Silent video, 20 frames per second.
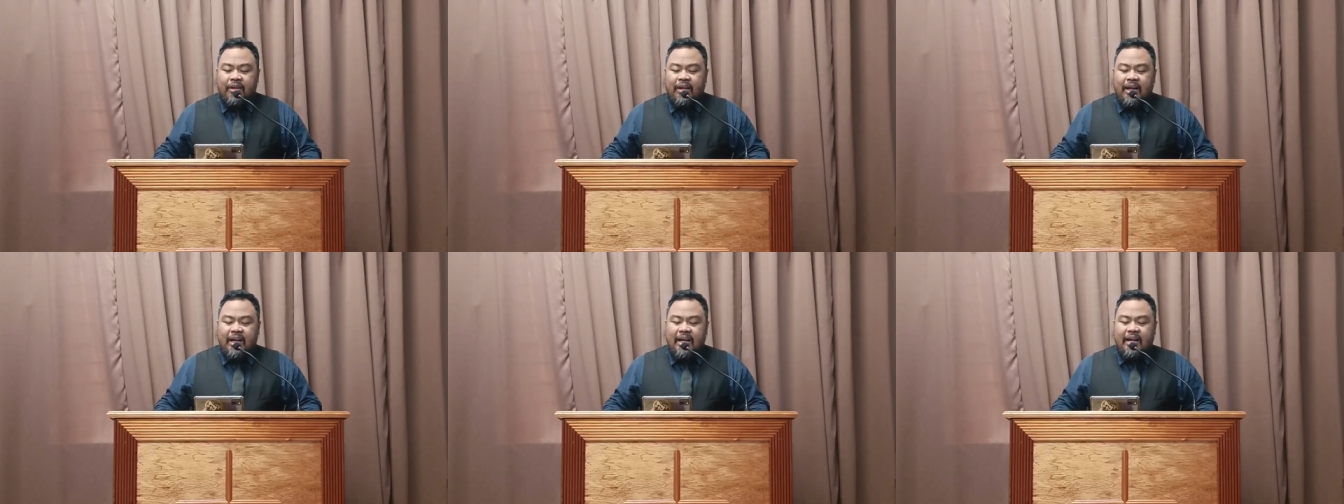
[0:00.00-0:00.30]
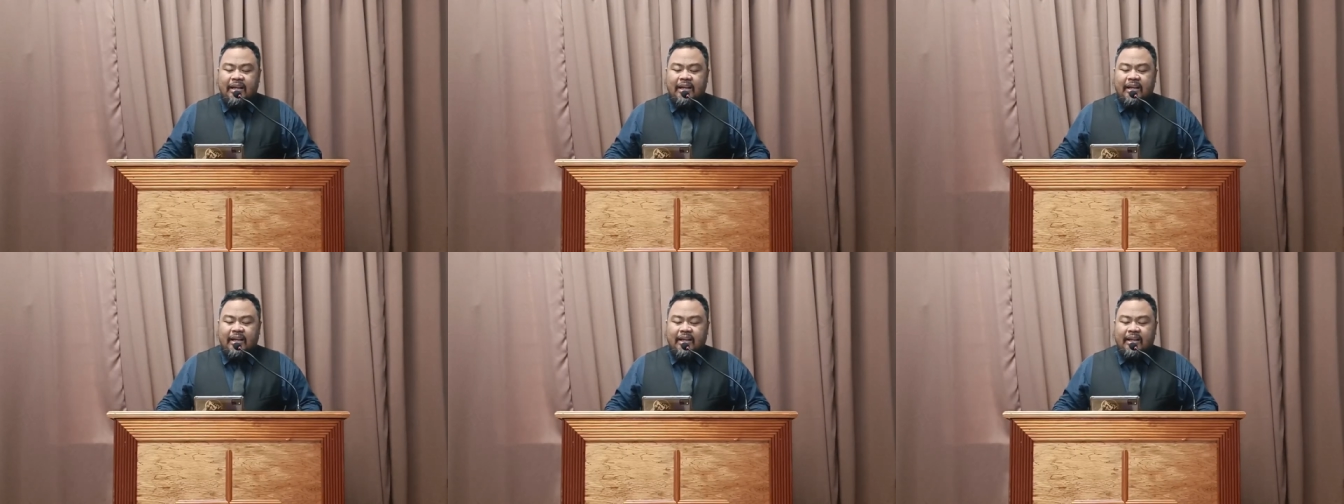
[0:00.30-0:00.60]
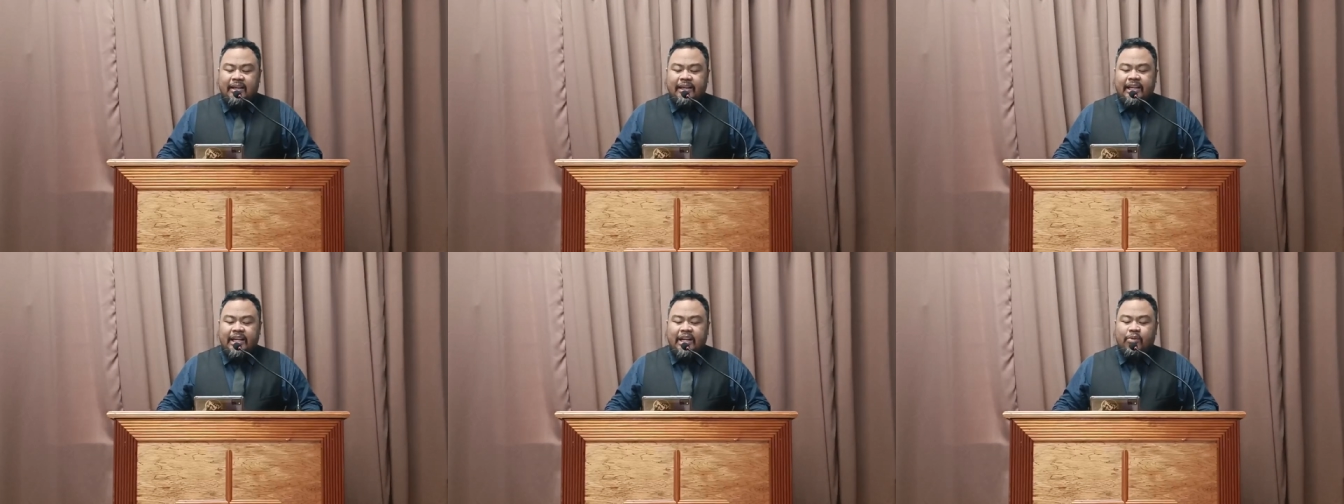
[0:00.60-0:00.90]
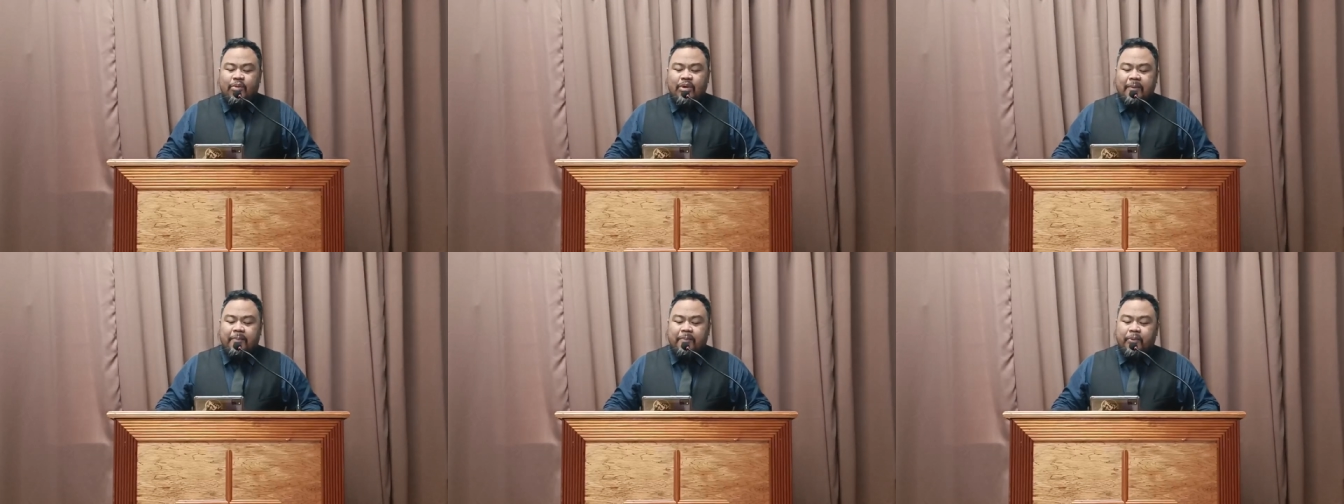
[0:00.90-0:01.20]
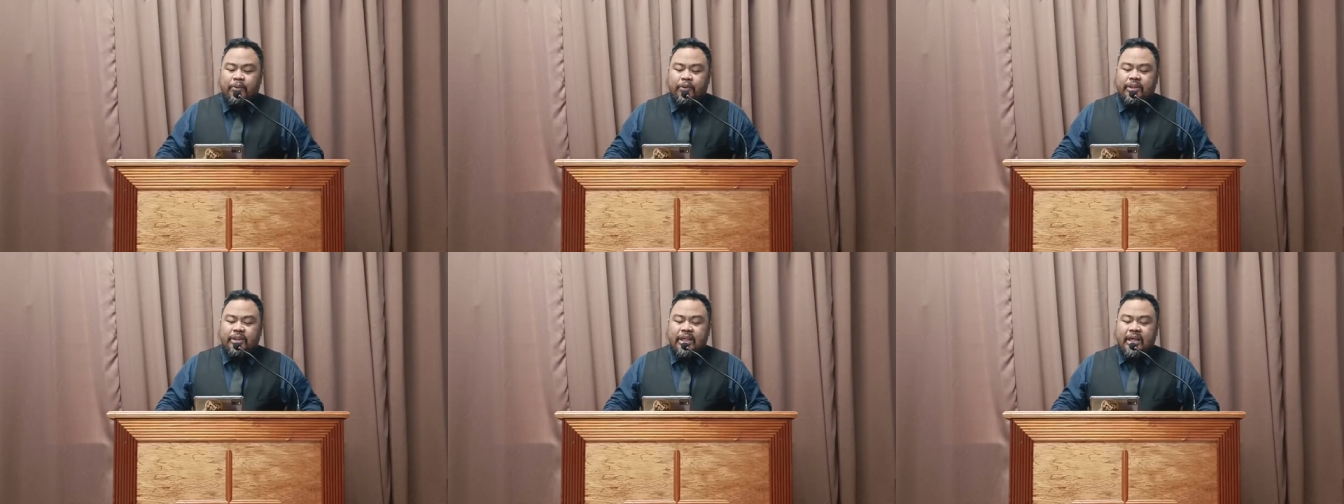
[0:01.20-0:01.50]
ay ang ginawa po
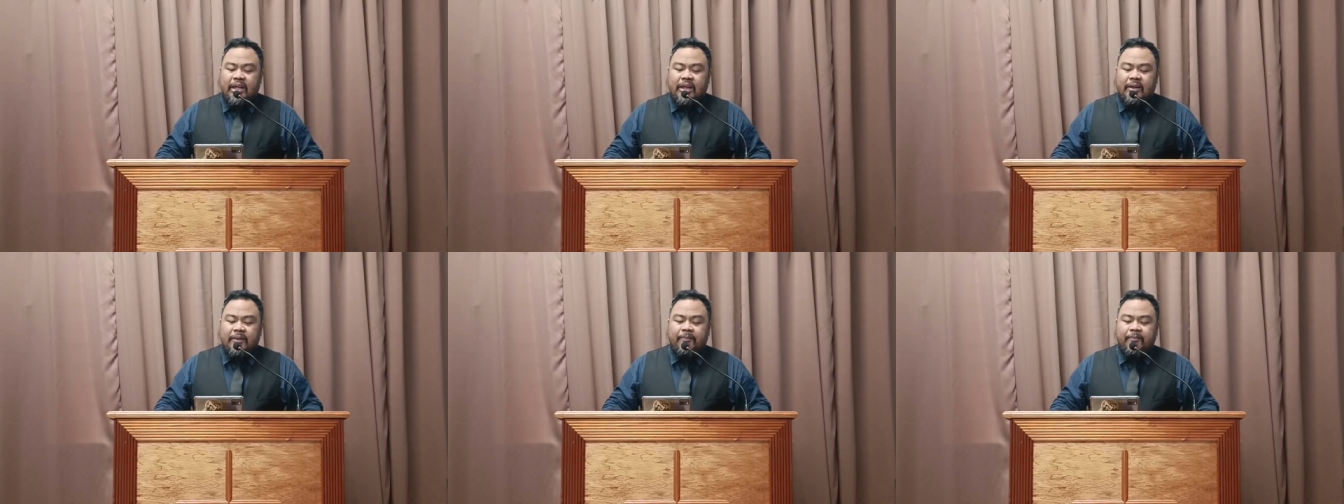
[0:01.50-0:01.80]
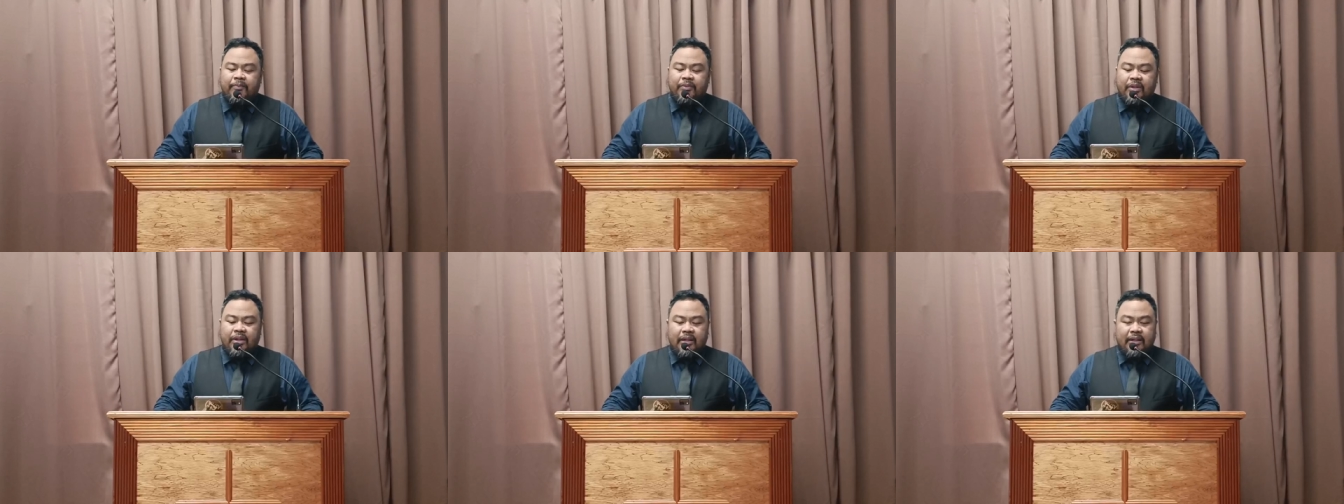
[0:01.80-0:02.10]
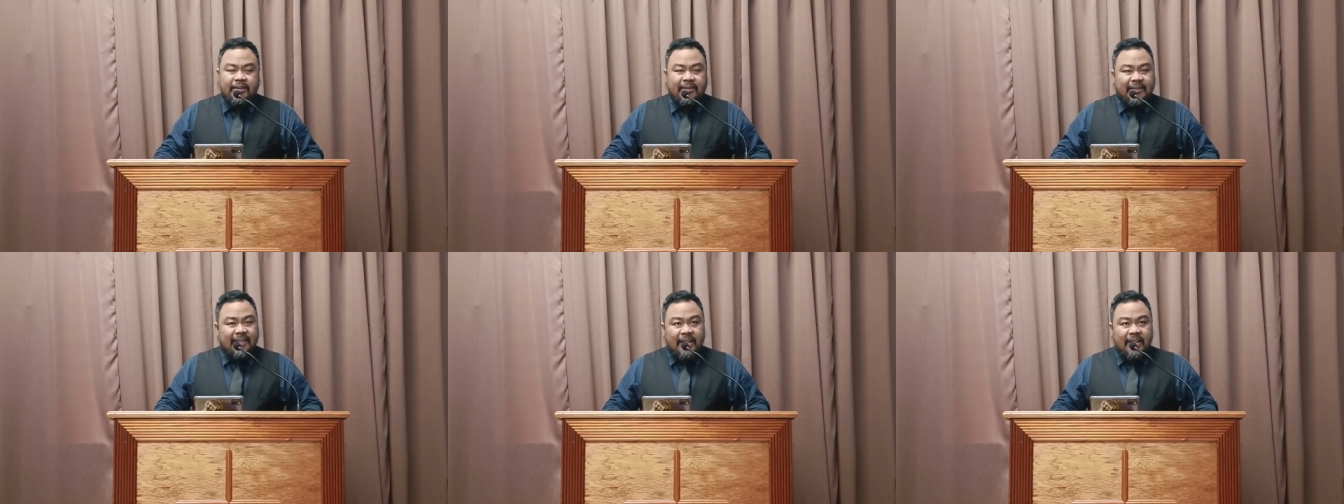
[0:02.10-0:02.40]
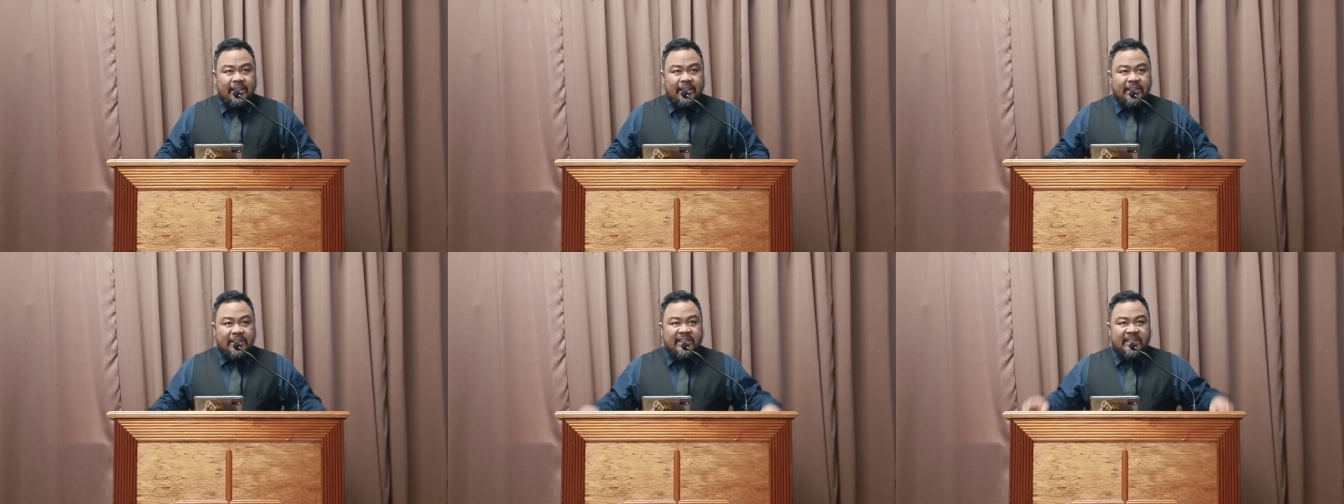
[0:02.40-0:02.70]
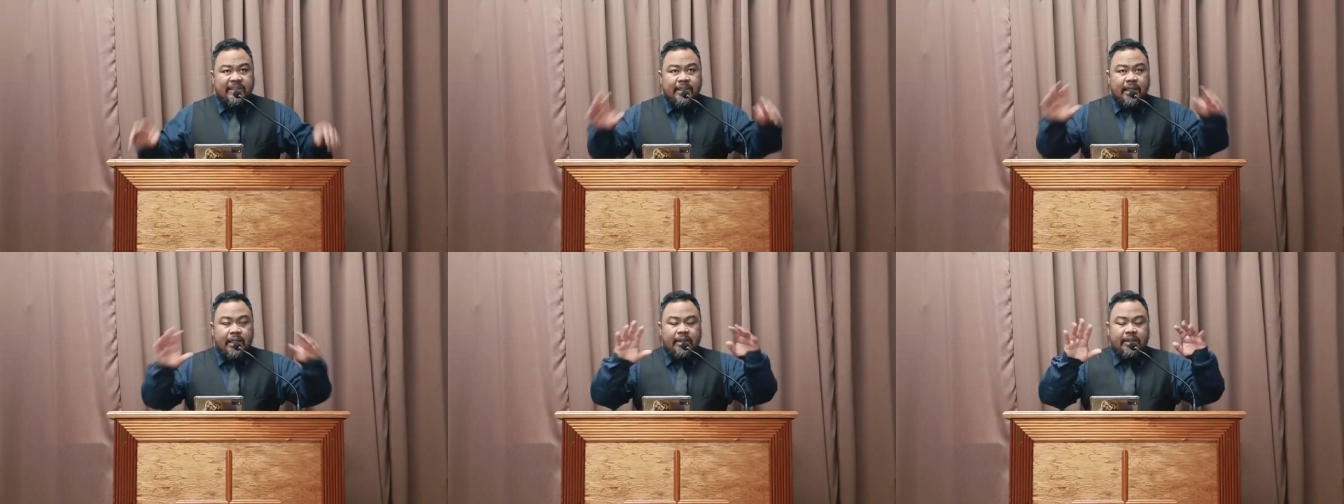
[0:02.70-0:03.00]
niya sa kanyang
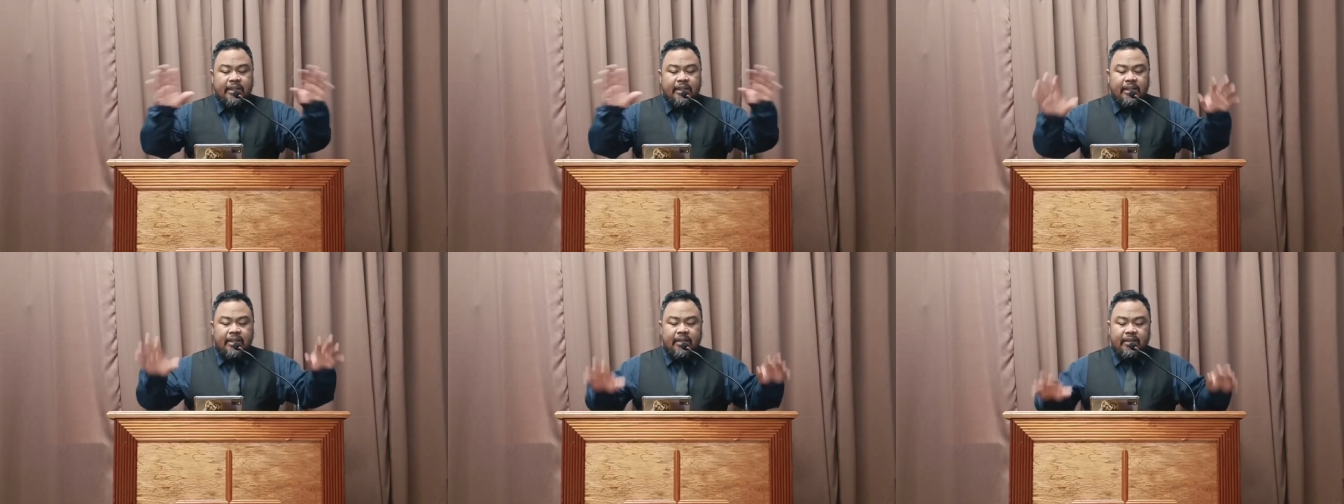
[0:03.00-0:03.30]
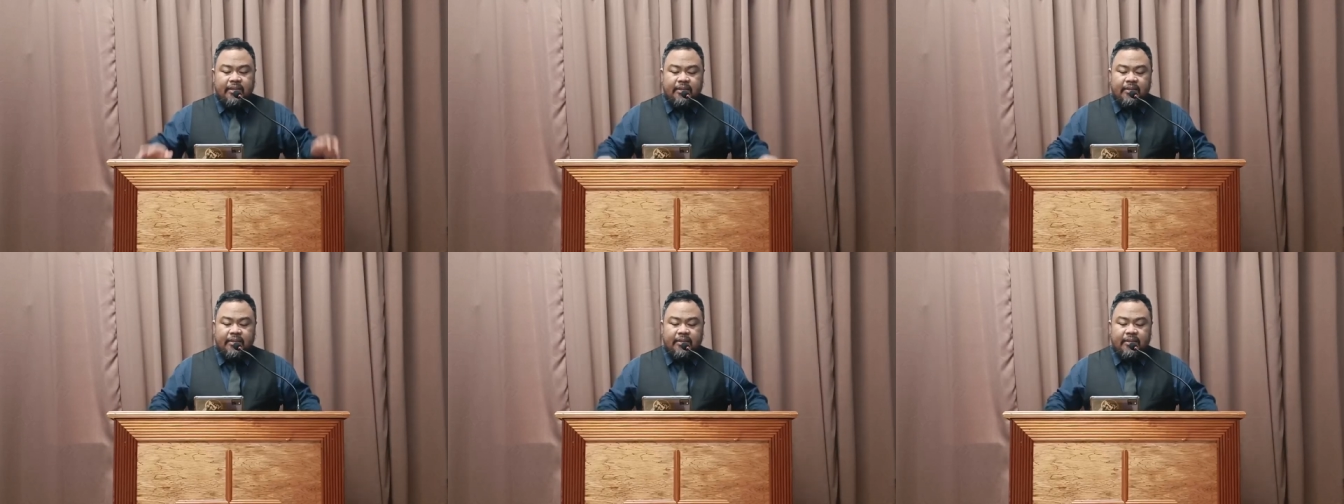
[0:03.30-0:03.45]
study,